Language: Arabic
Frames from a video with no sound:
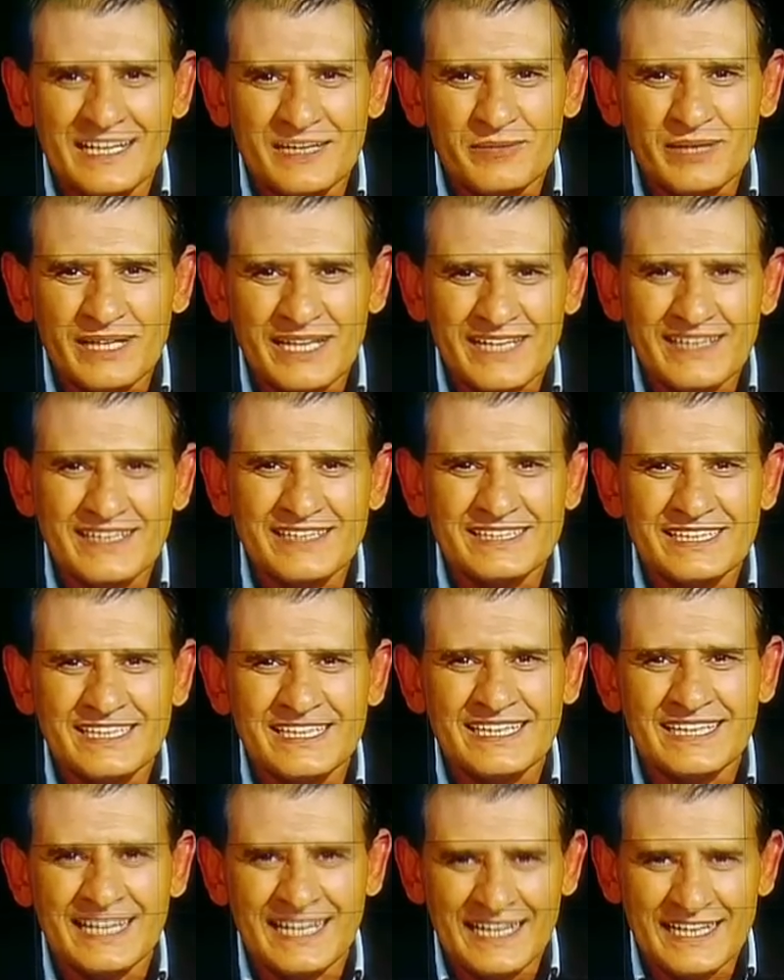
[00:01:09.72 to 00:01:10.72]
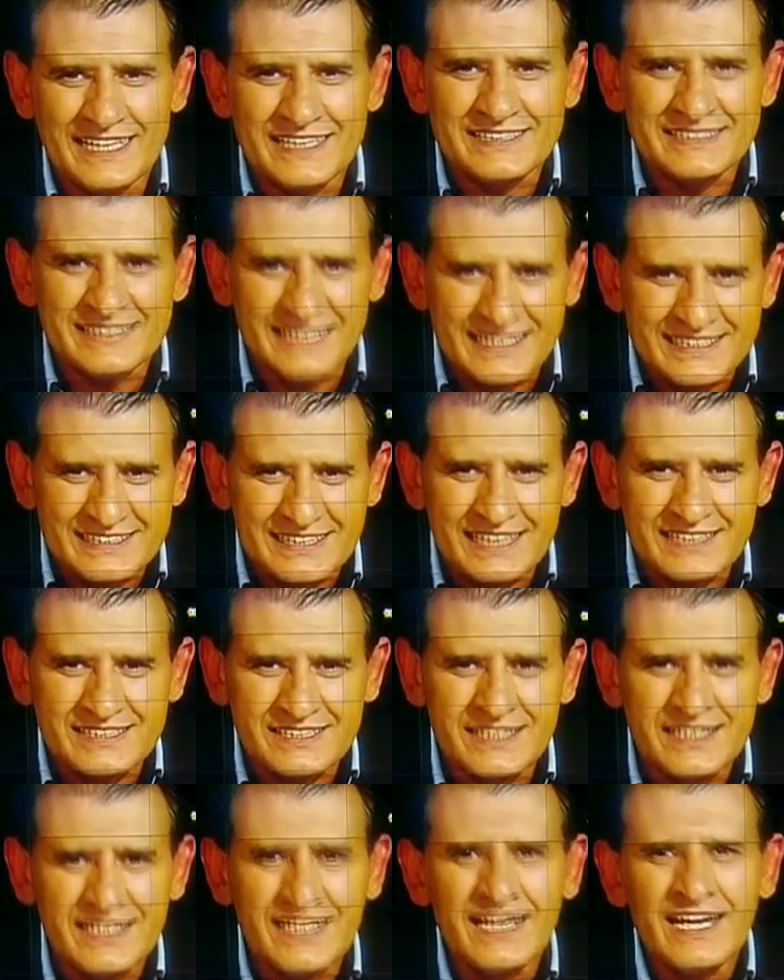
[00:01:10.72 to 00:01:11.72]
مكانته كحارس
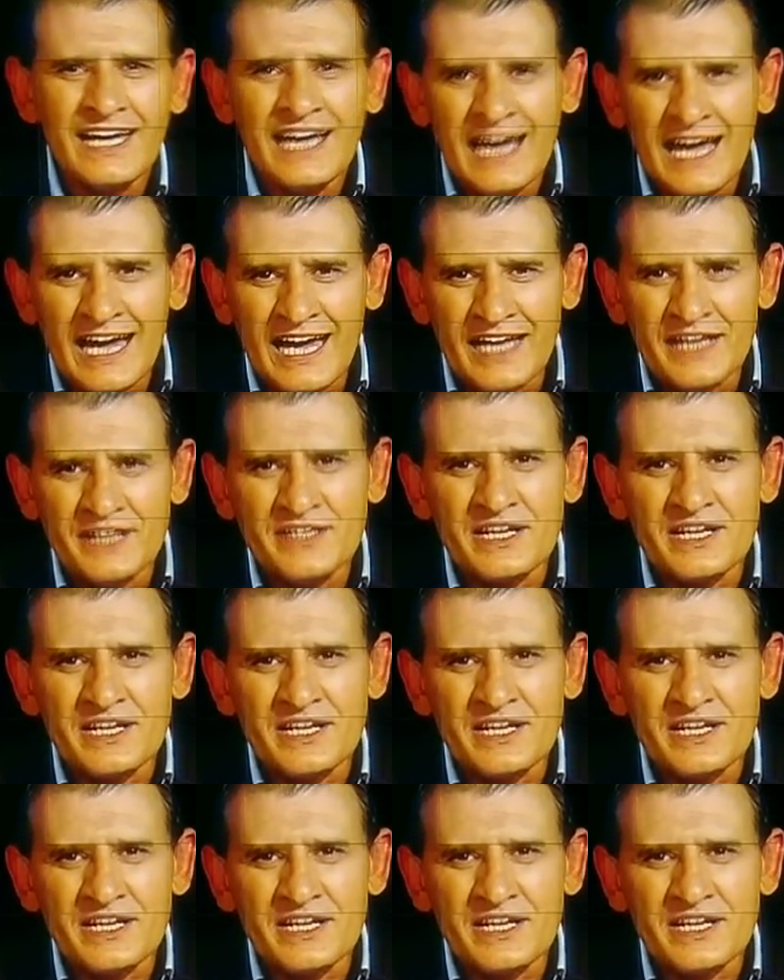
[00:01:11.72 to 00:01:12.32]
أساسي عن